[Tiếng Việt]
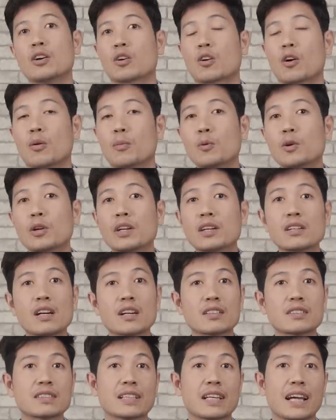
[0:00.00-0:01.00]
có mùi
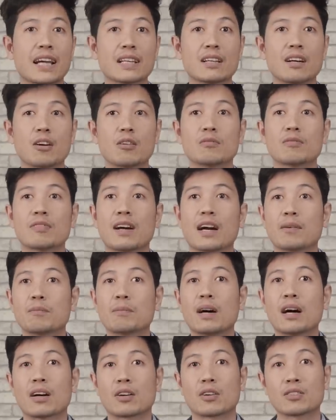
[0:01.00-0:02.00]
hương gì hay không và
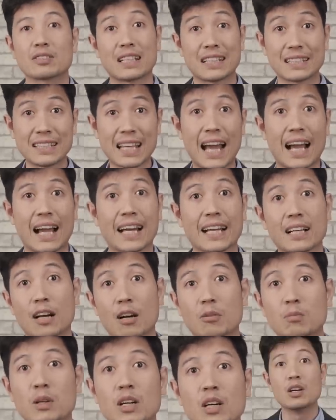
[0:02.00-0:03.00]
mở có dễ dàng hay
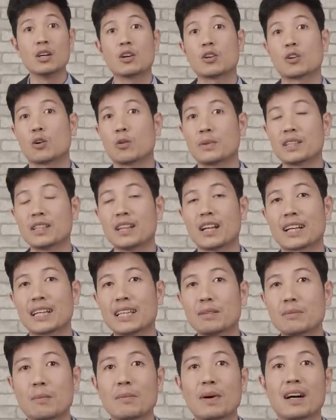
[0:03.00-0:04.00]
không. Cũng như là
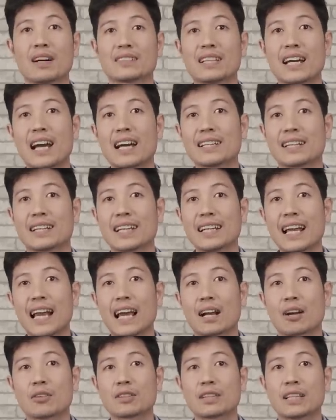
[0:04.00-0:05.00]
khi mà mở ra thì khách
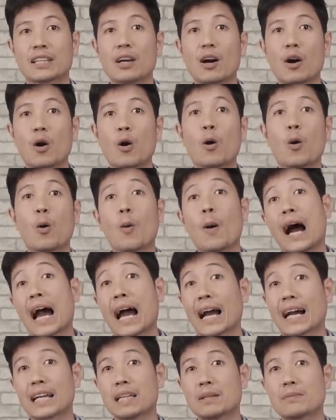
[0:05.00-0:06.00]
hàng có thấy ồ
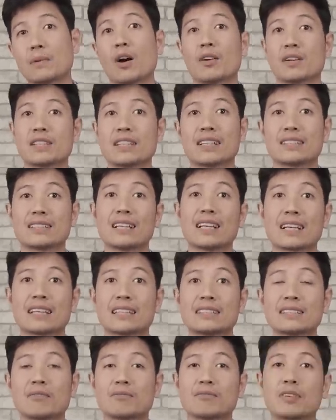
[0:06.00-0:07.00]
òa khi mà họ nhận ra
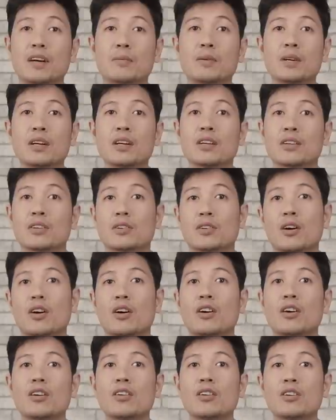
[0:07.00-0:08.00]
cái sản phẩm
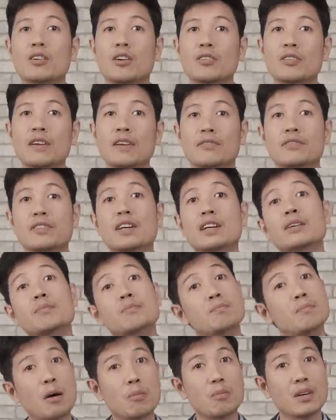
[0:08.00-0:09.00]
nó có thể vượt
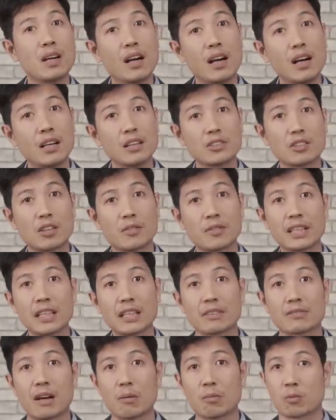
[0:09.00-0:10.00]
mong hơn so với
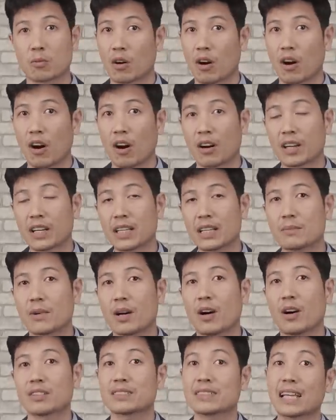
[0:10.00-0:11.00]
kỳ vọng của họ khi
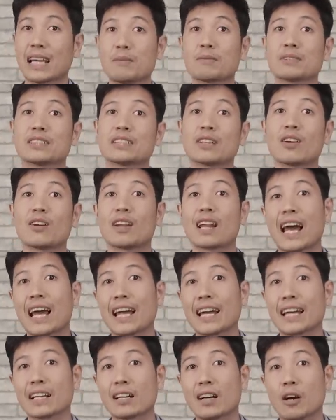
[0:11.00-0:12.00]
mà họ xem ở trên online
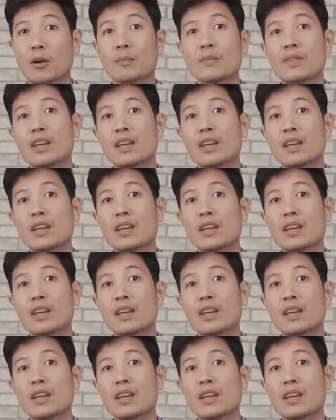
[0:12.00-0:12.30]
hay không.